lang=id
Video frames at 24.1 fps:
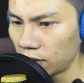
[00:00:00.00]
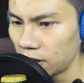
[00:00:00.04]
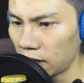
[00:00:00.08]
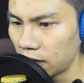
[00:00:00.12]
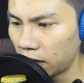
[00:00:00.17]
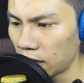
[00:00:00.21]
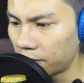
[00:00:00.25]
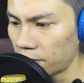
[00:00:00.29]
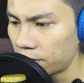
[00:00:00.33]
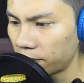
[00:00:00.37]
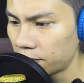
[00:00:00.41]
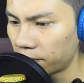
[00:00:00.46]
enggak
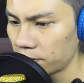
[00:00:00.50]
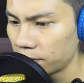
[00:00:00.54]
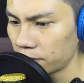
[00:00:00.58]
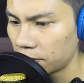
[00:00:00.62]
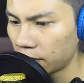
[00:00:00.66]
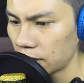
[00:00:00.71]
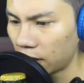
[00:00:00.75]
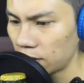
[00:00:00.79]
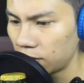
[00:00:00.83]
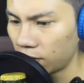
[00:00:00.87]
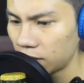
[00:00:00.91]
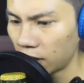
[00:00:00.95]
enggak
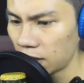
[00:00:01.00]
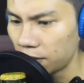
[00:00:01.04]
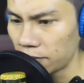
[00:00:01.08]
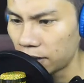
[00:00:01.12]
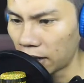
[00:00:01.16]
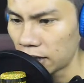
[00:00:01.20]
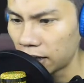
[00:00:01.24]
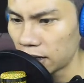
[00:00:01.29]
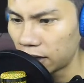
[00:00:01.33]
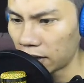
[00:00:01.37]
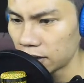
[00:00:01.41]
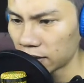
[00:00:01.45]
kalau enggak
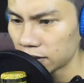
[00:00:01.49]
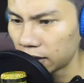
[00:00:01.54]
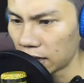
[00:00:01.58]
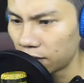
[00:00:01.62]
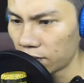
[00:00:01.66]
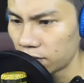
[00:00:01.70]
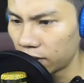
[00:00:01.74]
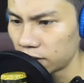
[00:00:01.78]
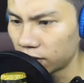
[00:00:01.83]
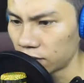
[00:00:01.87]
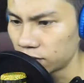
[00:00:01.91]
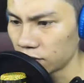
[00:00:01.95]
bakalan
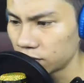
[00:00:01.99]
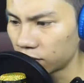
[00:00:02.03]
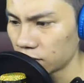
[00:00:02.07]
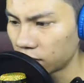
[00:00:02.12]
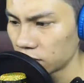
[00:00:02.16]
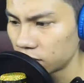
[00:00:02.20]
ketahuan tuh.